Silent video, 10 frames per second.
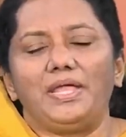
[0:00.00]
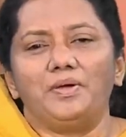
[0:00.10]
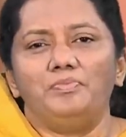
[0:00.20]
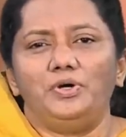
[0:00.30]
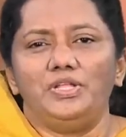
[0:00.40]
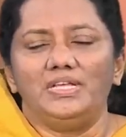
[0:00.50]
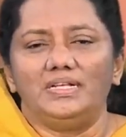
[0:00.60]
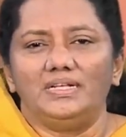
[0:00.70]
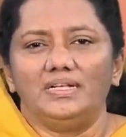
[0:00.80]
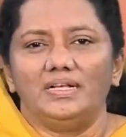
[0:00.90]
படிக்கும் பொழுது
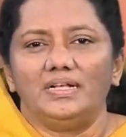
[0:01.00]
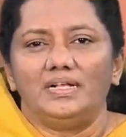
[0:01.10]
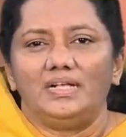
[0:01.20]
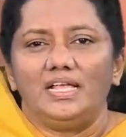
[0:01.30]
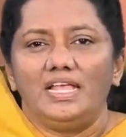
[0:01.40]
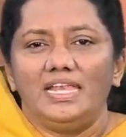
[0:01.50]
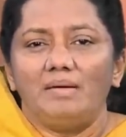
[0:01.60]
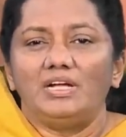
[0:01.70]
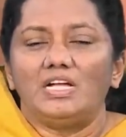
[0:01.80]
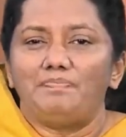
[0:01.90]

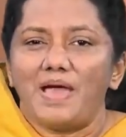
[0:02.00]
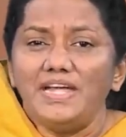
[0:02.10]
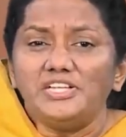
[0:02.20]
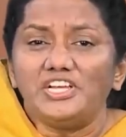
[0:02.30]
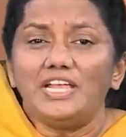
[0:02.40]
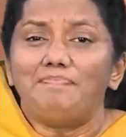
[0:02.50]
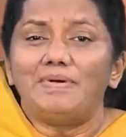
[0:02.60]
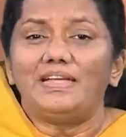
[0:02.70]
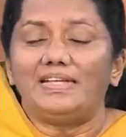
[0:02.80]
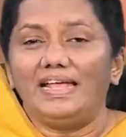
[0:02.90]
நமக்கு
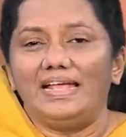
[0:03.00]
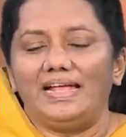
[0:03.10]
பரிச்சயப்பட்ட